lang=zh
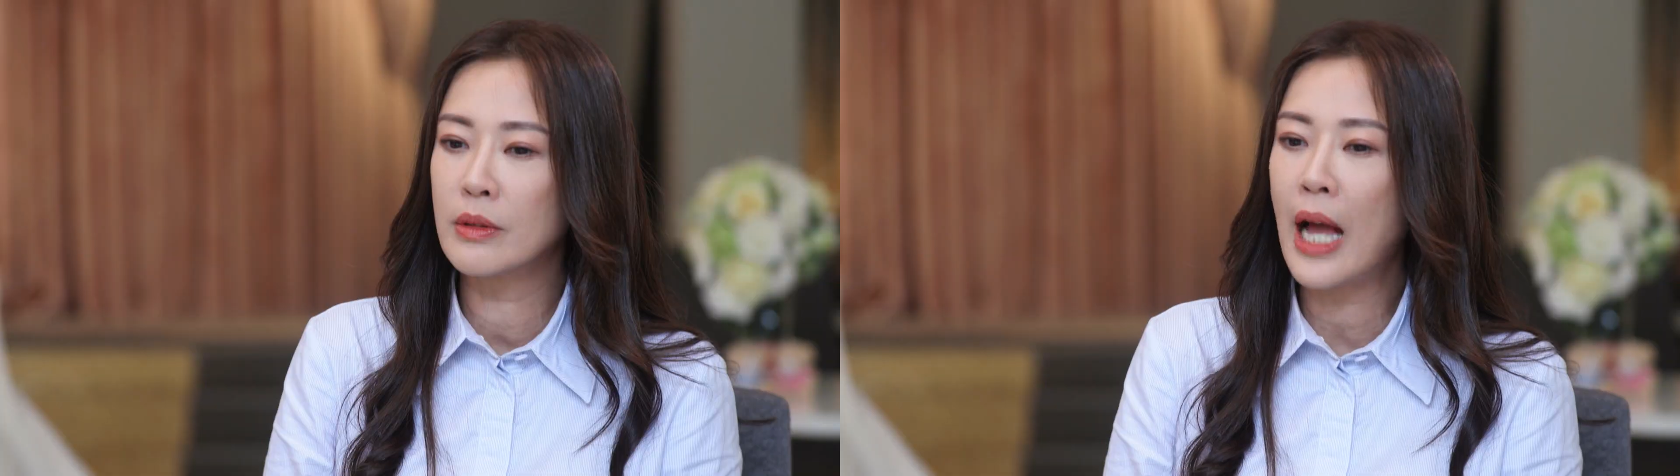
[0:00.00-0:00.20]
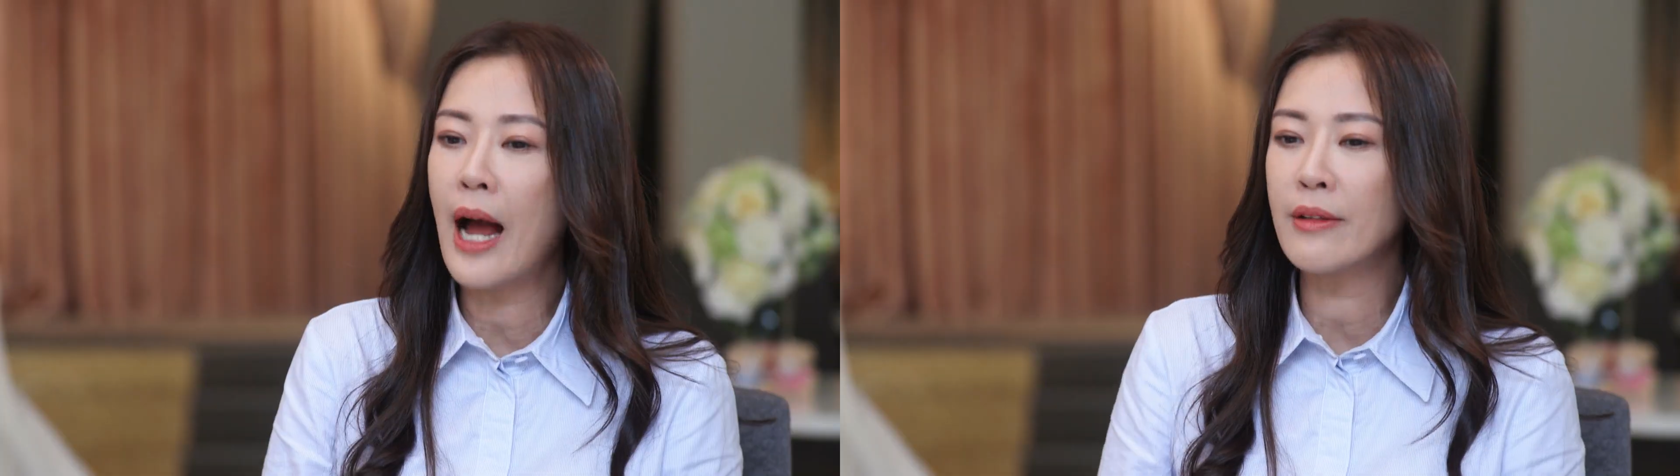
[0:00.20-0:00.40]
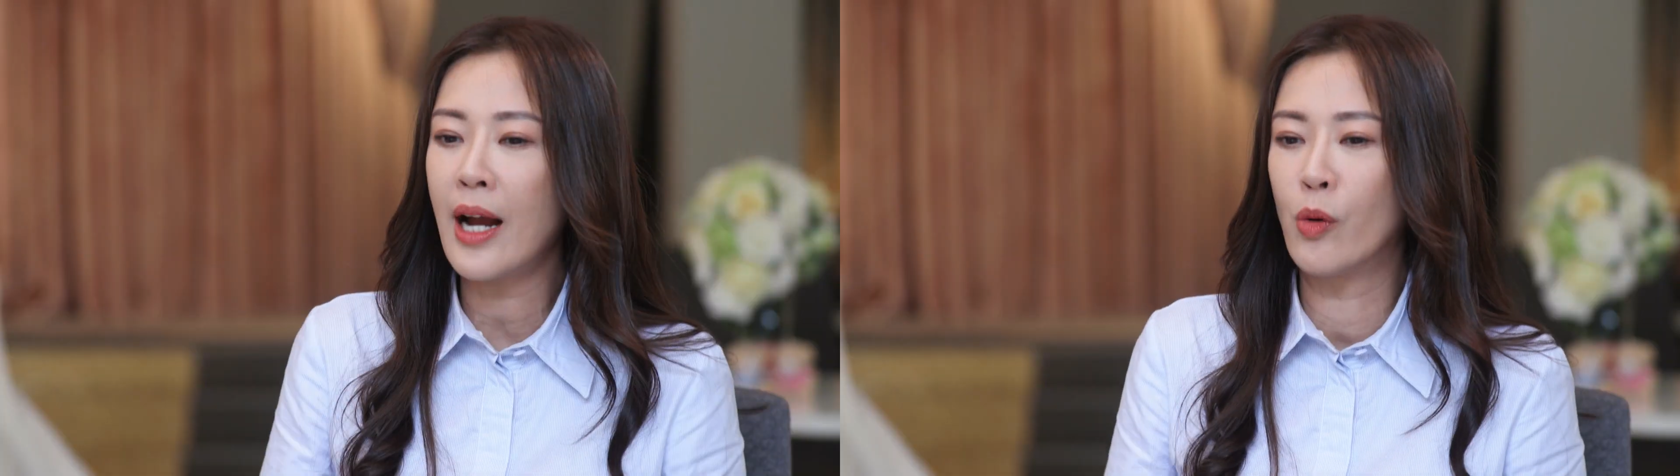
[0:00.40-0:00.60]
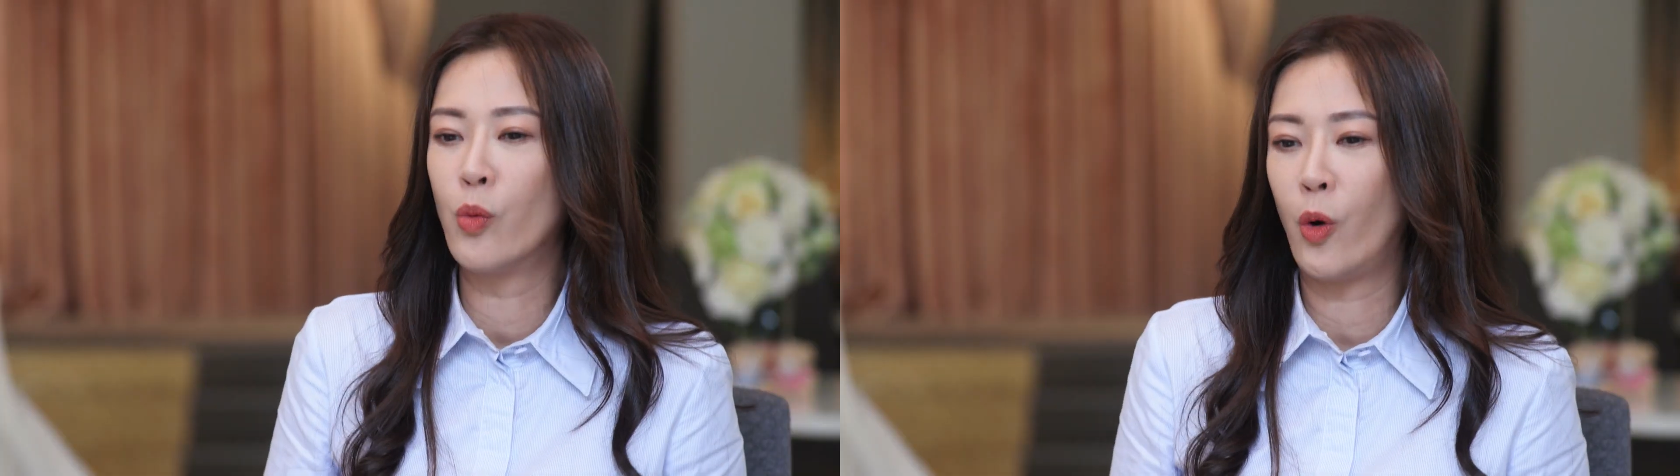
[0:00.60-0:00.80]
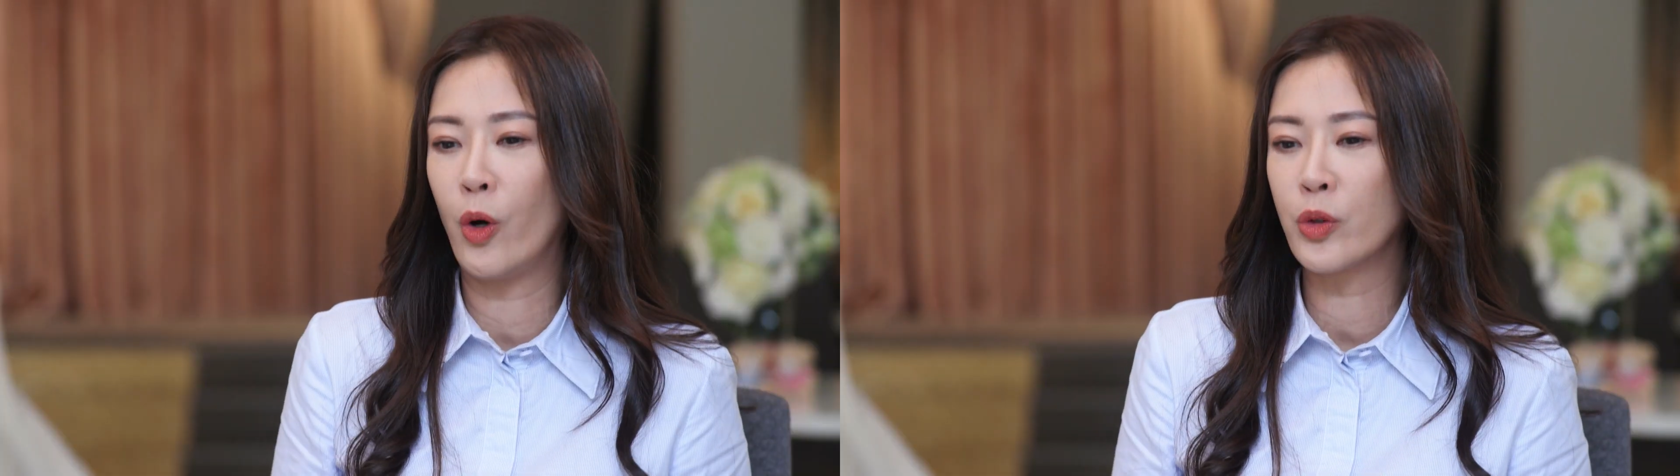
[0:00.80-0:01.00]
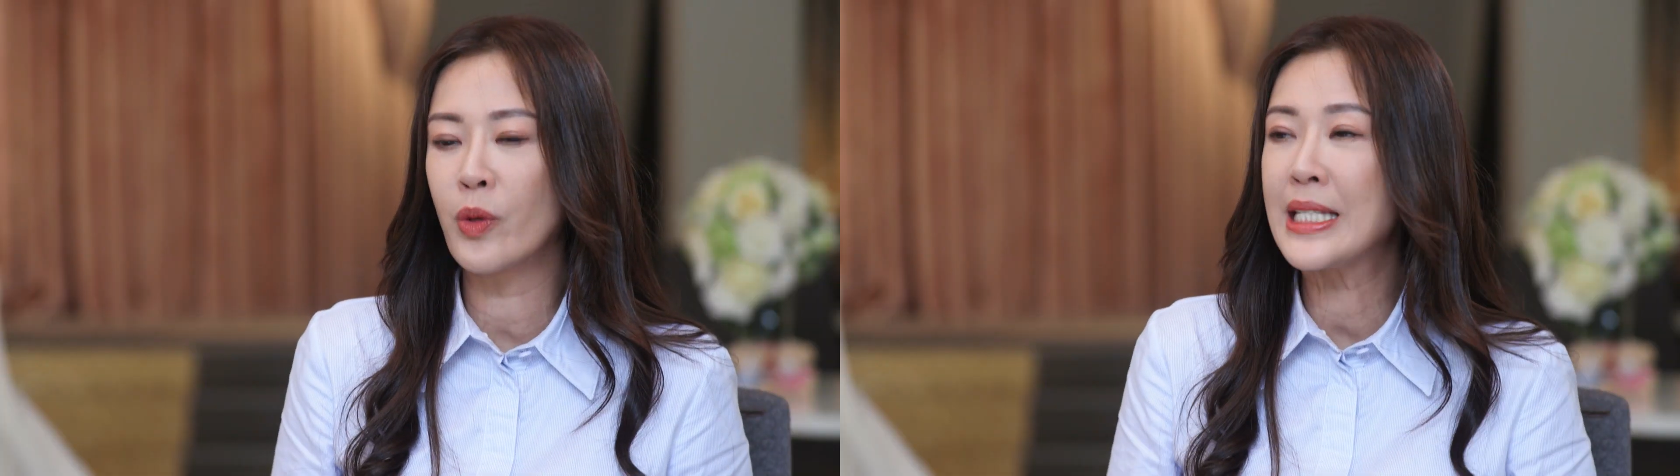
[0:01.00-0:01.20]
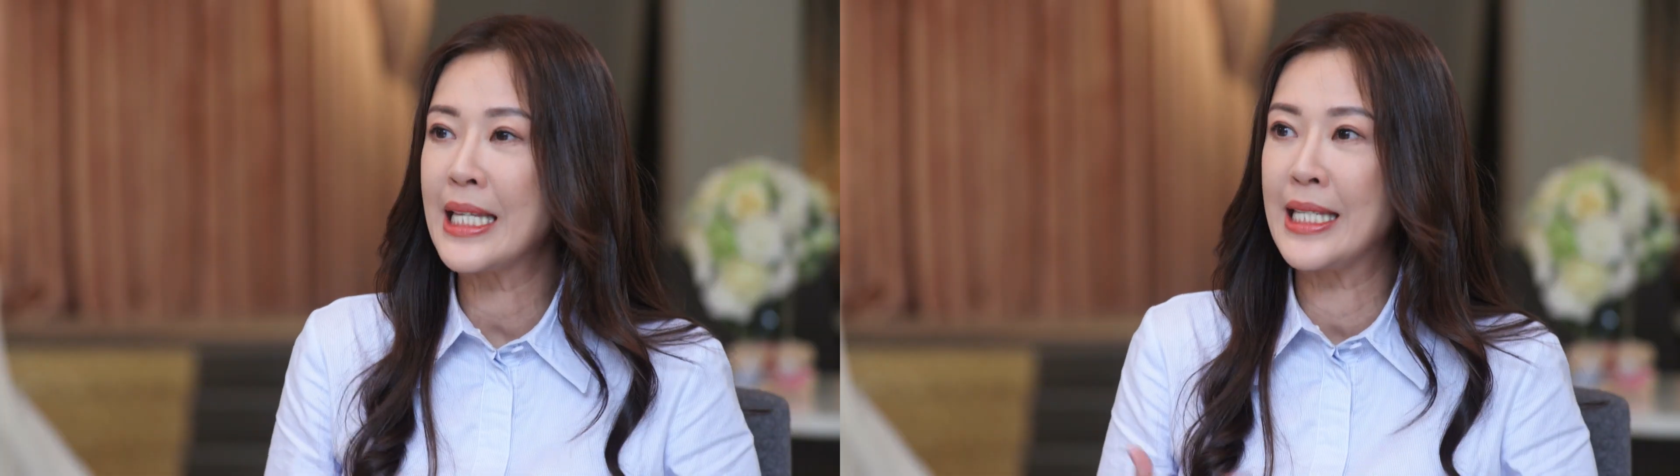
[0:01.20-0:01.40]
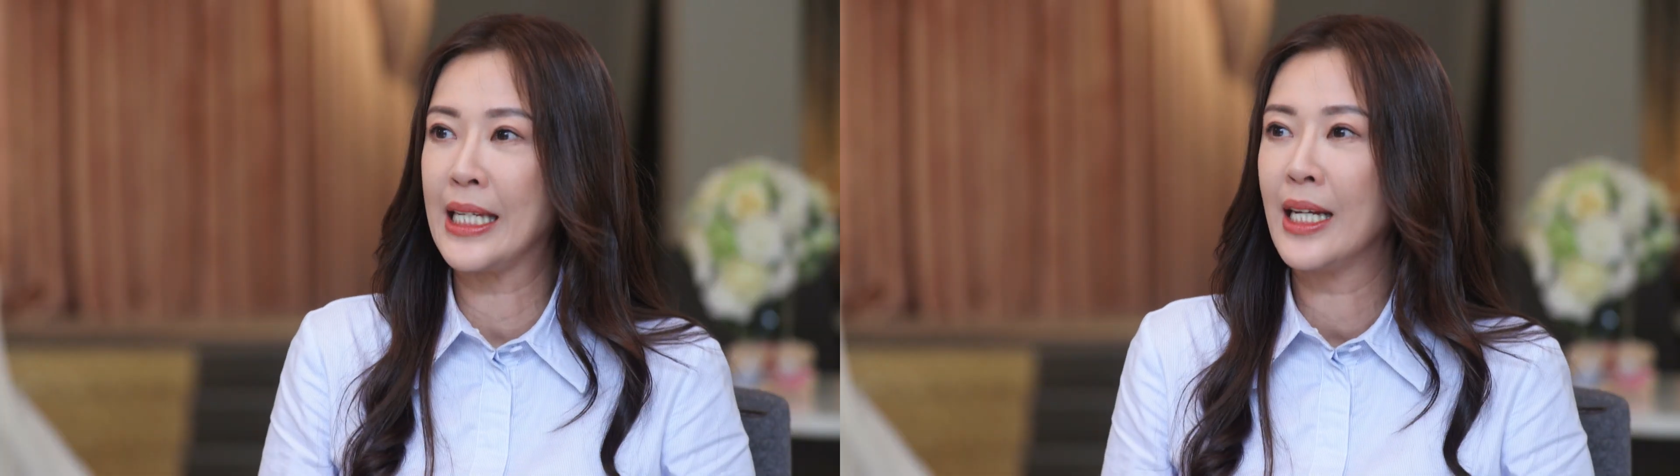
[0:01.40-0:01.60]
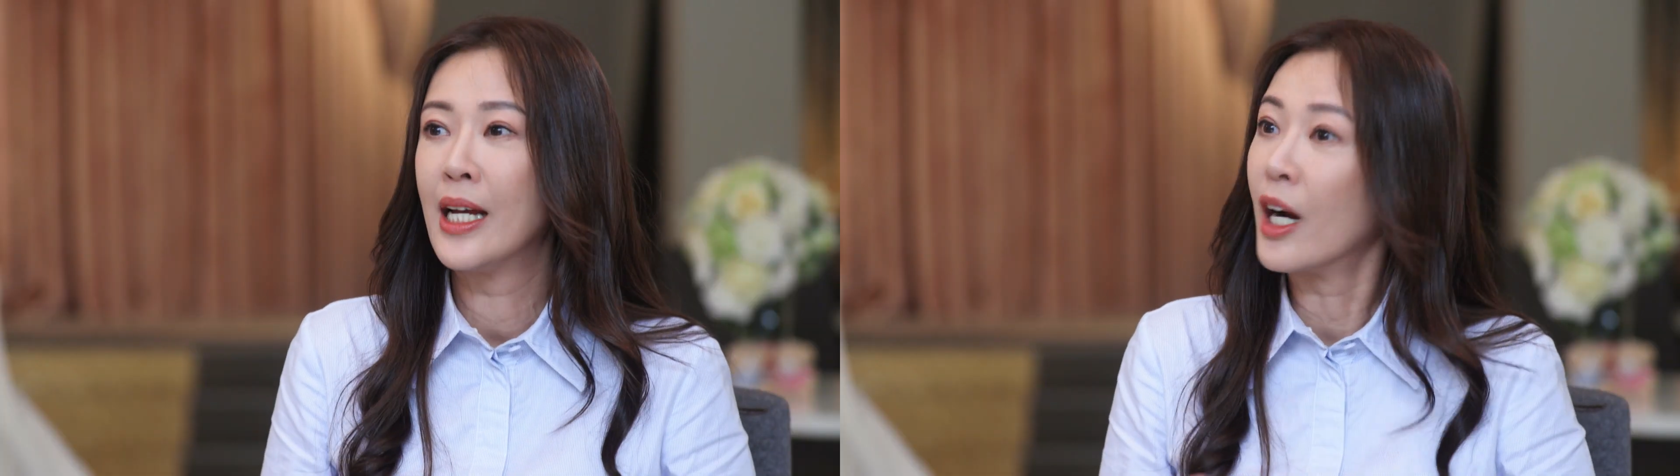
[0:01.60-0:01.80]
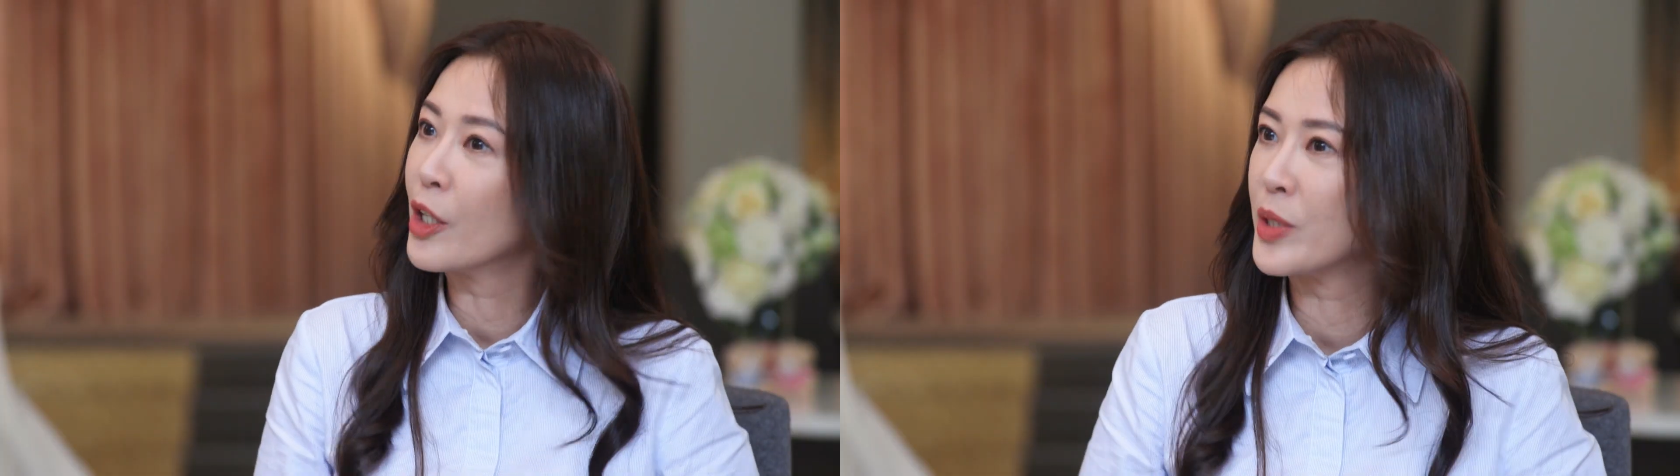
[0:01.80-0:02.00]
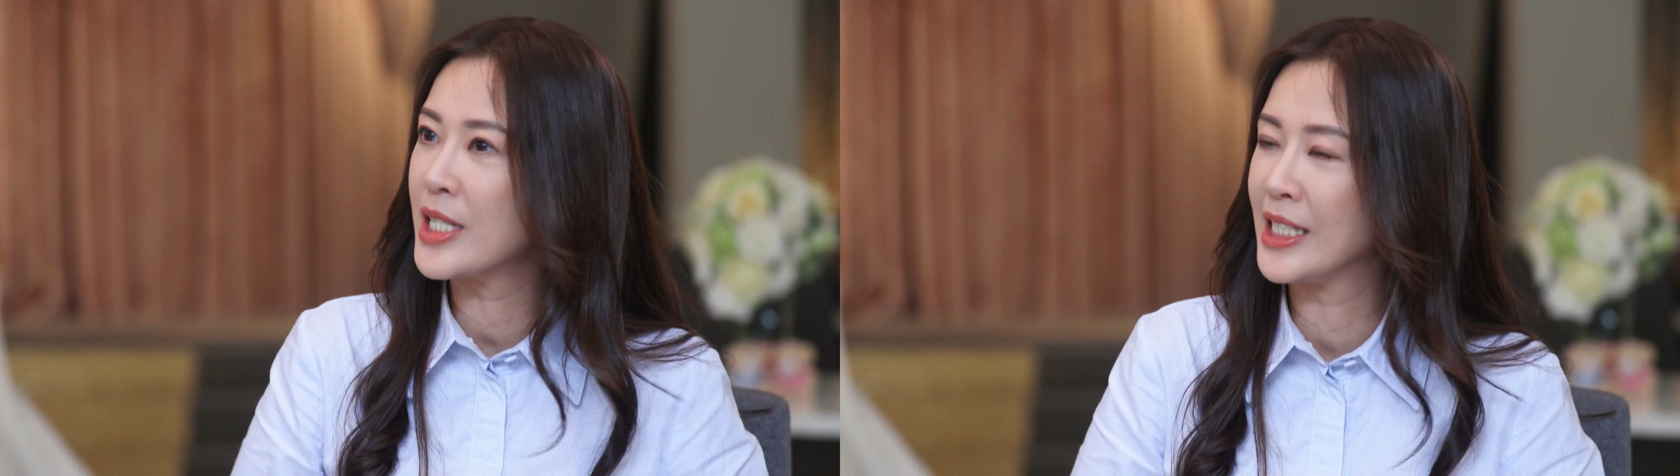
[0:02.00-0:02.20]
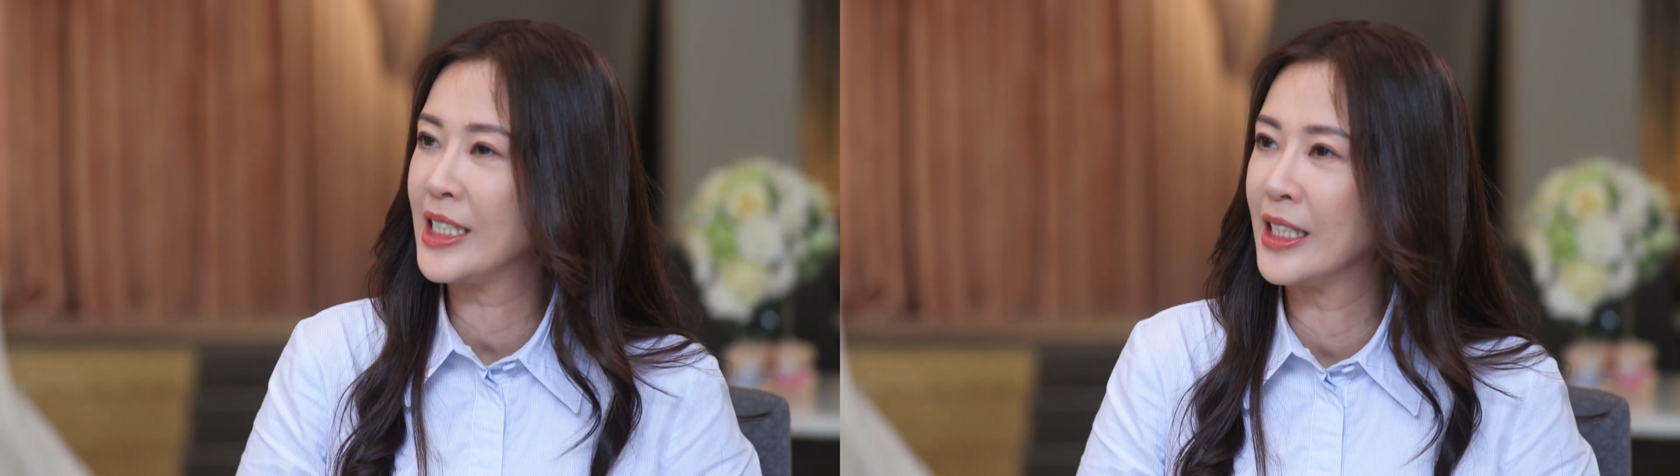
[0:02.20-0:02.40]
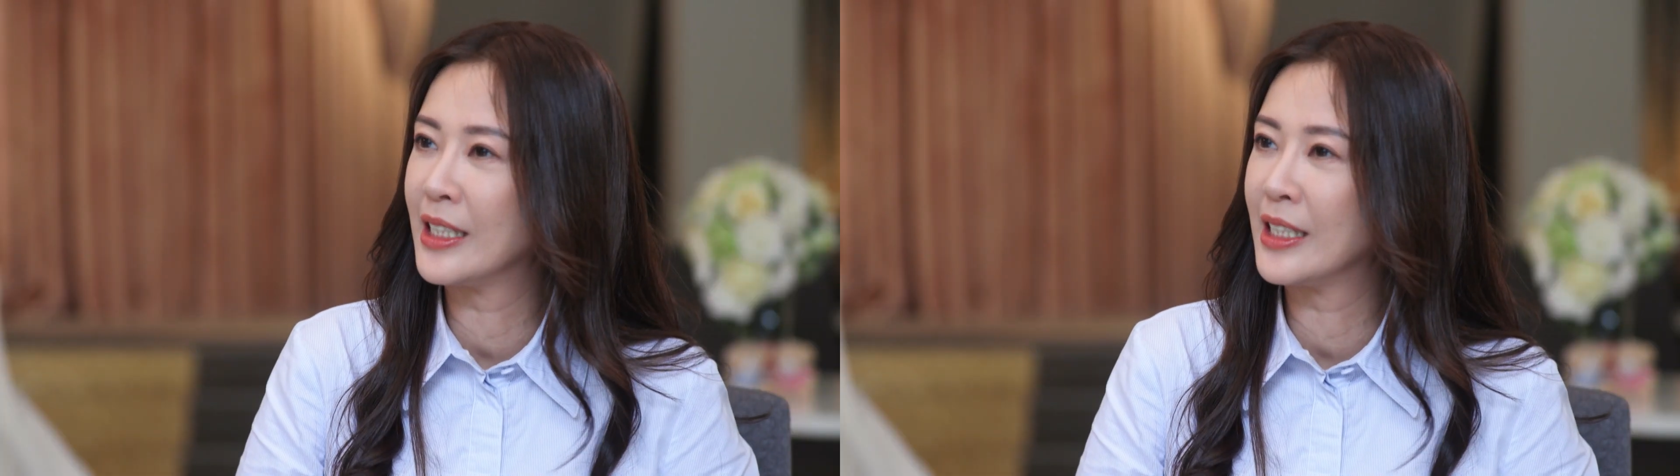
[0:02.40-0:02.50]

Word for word: 他让我对自己很有信心。